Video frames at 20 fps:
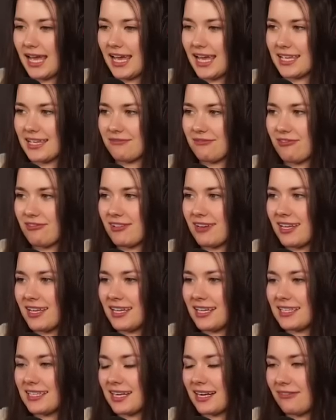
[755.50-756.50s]
Ej, w ogóle
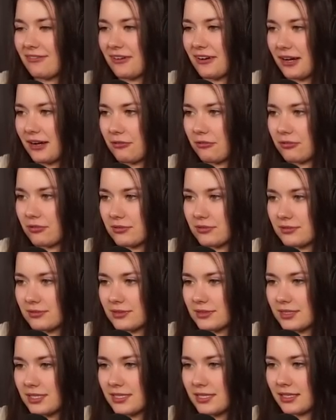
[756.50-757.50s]
Rafał. O.
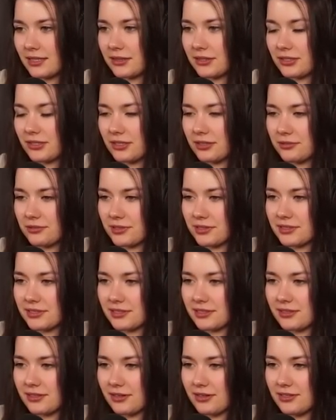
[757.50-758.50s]
Ty nie troluj, Co?
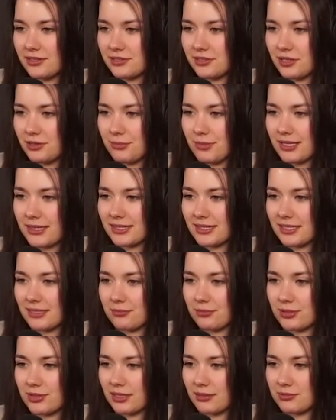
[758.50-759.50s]
tylko idź do mety,
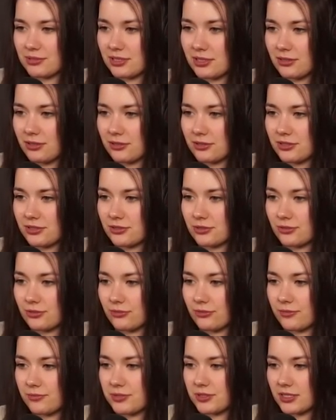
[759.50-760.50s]
bo tam cię
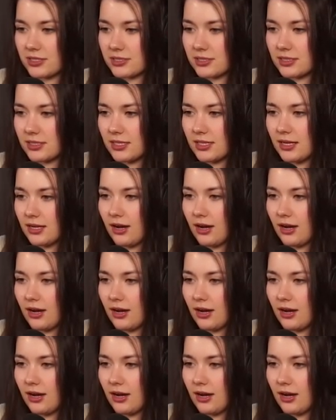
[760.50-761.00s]
gościu wyprzedzi.